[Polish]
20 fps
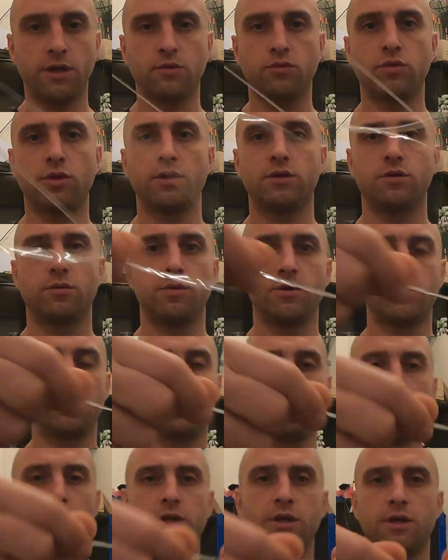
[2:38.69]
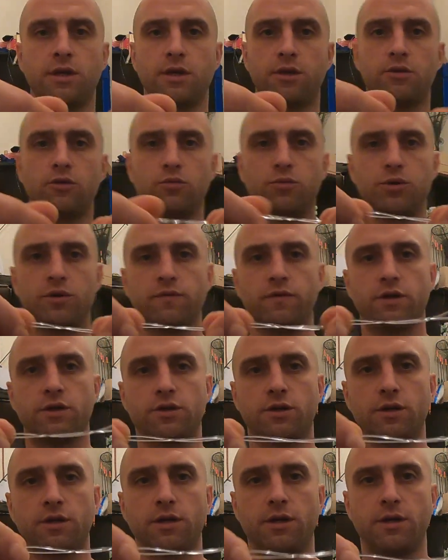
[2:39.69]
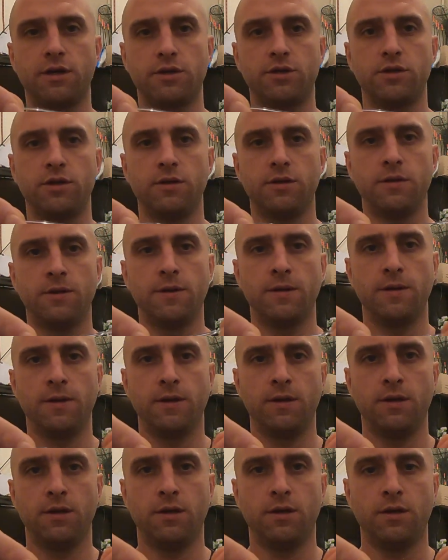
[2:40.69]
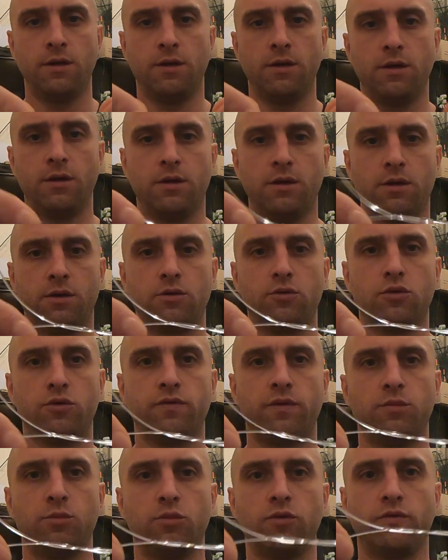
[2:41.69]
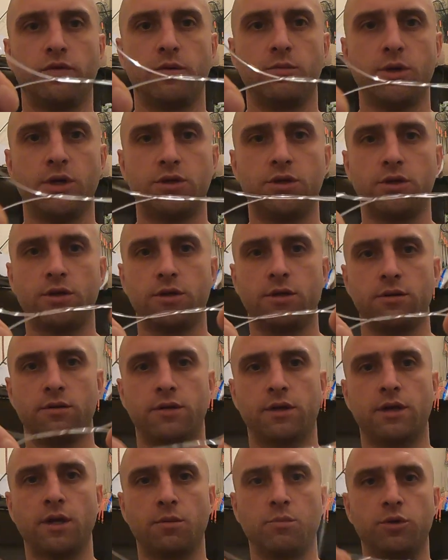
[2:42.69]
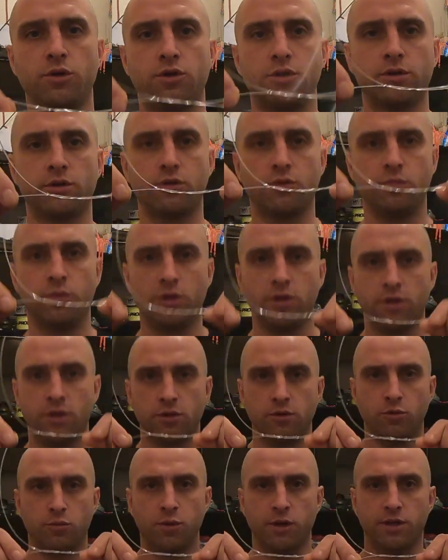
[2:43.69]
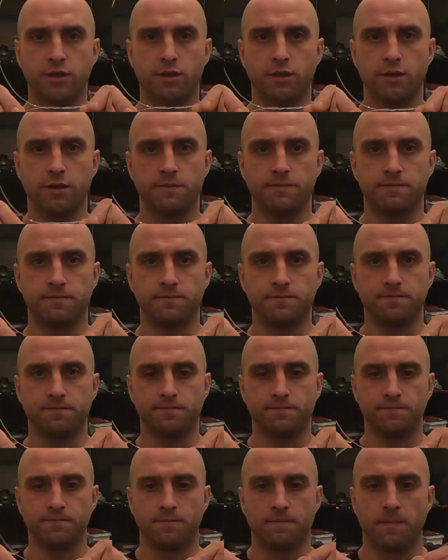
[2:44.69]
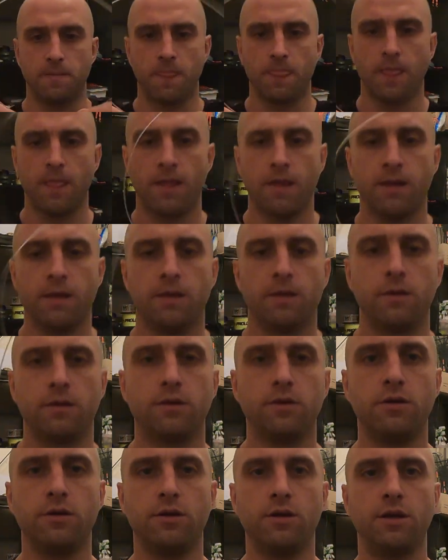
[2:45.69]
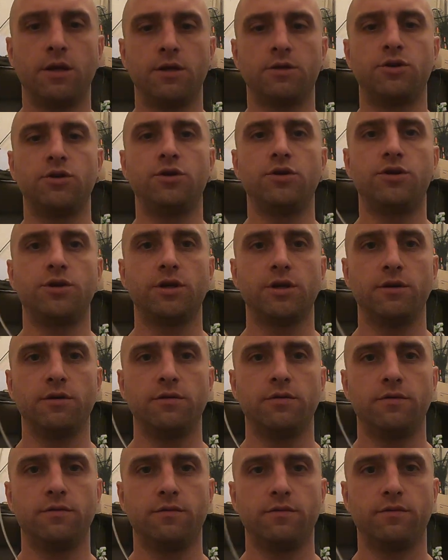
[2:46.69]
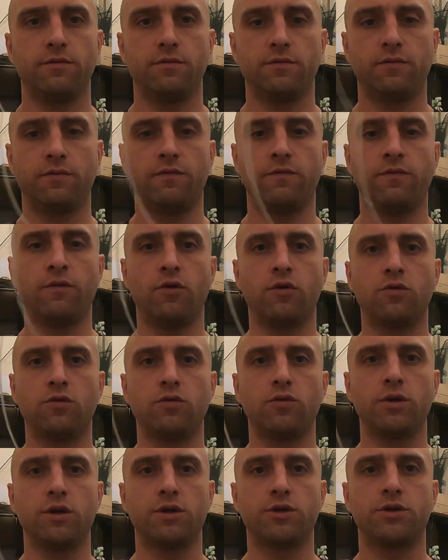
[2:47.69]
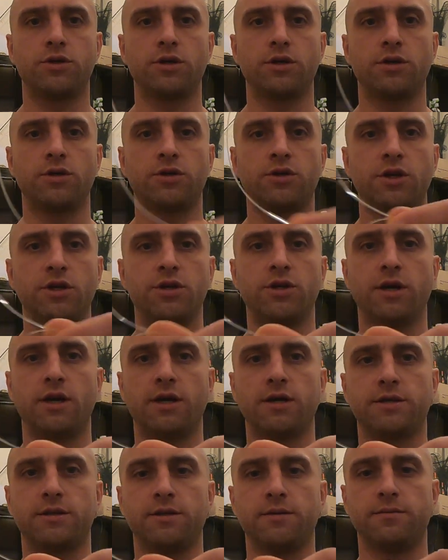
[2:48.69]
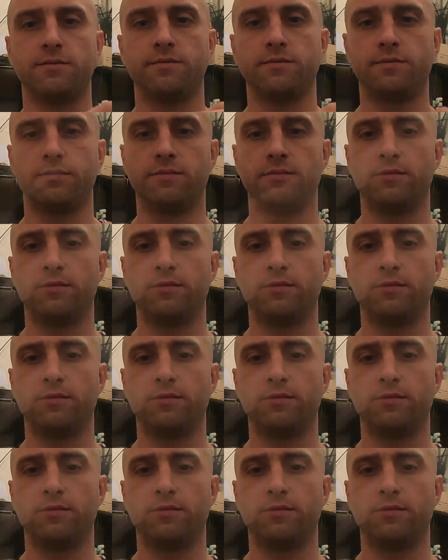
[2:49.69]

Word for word: Ja tutaj sobie zrobię na jedną przywieszkę na razie. I już Wam mówię, macie tak jakbyście zrobili jedną pętlę. I lecicie wokół jeszcze 6 razy.